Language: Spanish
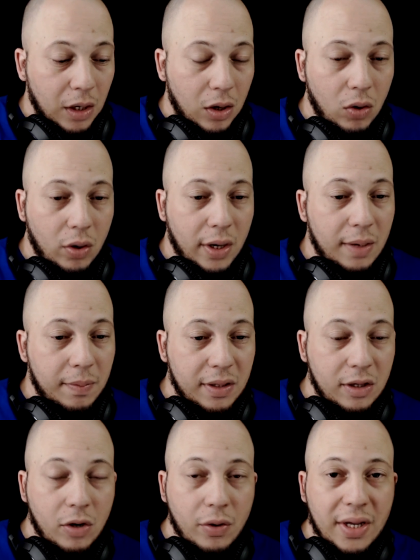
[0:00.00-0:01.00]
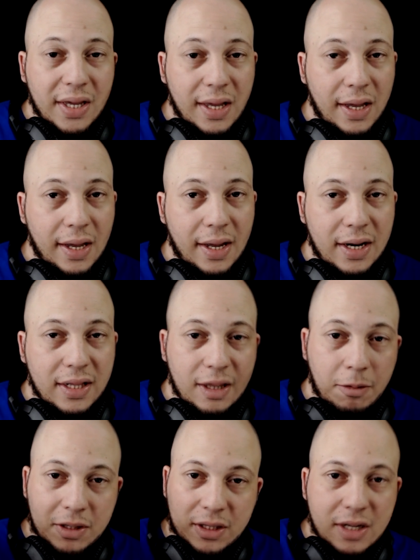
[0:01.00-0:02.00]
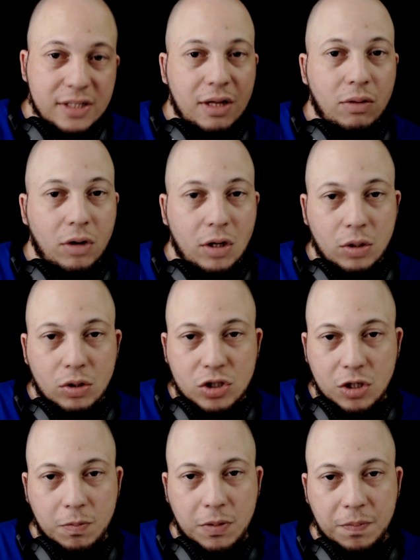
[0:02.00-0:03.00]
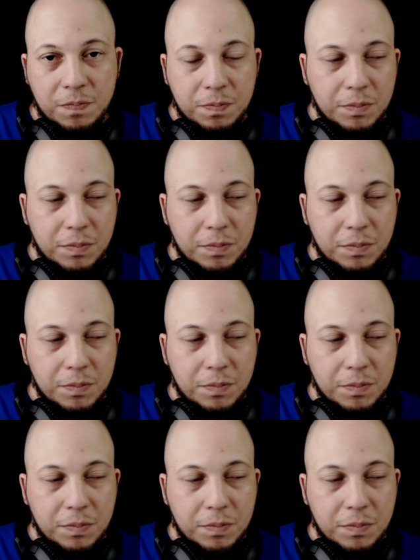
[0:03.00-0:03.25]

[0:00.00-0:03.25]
lo que él me dijo es que él estaba interesado en el dropshipping,